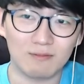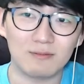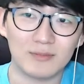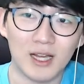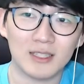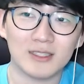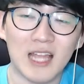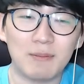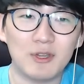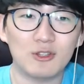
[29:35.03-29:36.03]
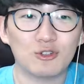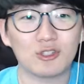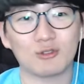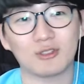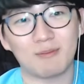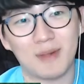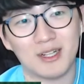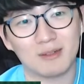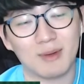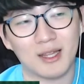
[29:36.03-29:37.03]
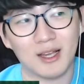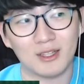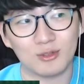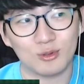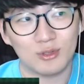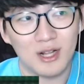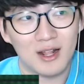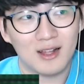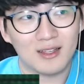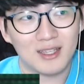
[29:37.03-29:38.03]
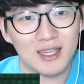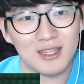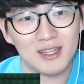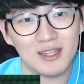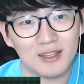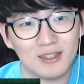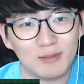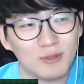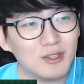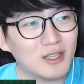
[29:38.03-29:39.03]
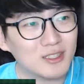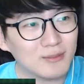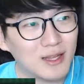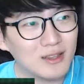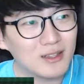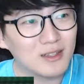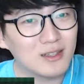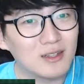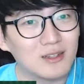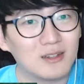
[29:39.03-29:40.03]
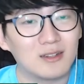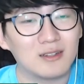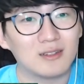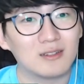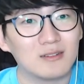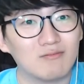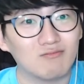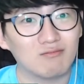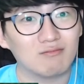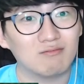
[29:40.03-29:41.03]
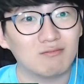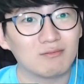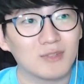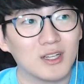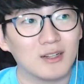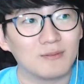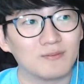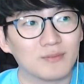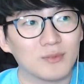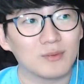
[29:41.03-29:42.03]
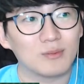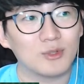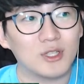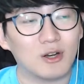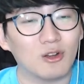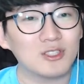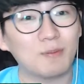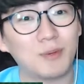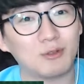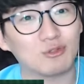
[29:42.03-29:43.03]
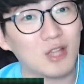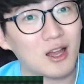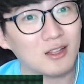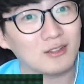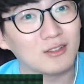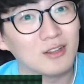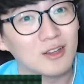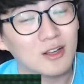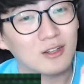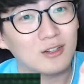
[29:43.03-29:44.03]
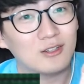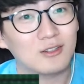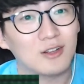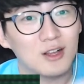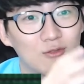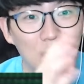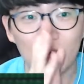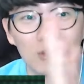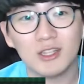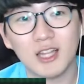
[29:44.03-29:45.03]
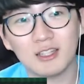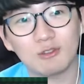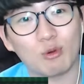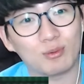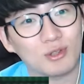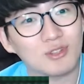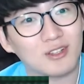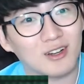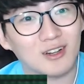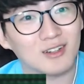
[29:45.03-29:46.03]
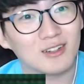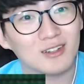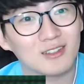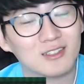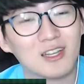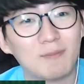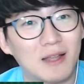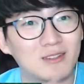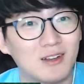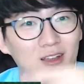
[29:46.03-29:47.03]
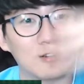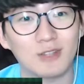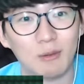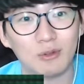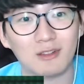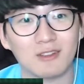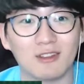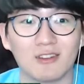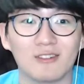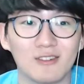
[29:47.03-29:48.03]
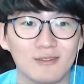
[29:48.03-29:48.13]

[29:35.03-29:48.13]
한 3위 휴식 후 선발 등판해 가지고 긴 이닝은 힘들겠지만 응? 뭐냐 어차피 두산 그 외국인 타자도 없었잖아. 스카 반슬라이 그 내보냈잖아요.